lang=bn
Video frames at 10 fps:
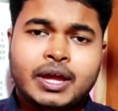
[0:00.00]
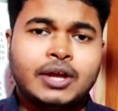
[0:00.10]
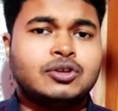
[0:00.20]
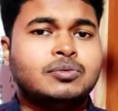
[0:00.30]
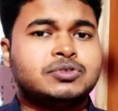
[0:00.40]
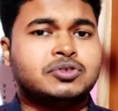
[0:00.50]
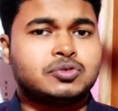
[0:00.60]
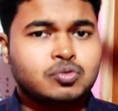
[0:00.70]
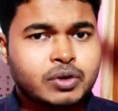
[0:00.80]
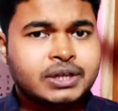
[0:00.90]
এই সমস্ত
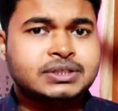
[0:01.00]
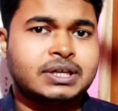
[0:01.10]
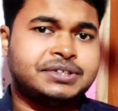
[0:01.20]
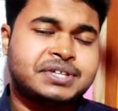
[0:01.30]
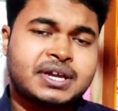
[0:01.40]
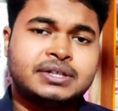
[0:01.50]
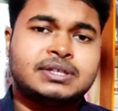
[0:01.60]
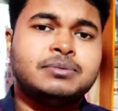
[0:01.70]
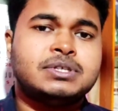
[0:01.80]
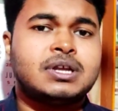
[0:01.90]
স্টুডেন্টসদের সেকেন্ড
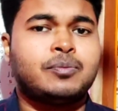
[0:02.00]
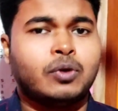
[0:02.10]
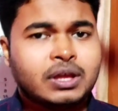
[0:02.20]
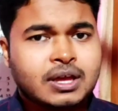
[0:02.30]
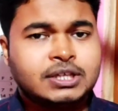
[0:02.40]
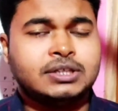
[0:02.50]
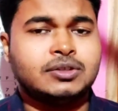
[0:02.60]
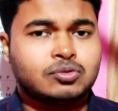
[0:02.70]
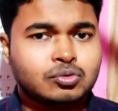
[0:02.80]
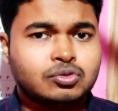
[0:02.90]
সেমিস্টার পরীক্ষা যাতে
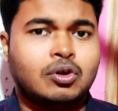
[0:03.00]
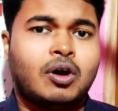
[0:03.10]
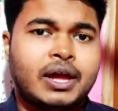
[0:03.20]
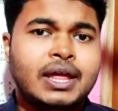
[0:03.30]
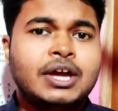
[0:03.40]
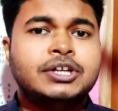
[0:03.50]
দ্রুত হয়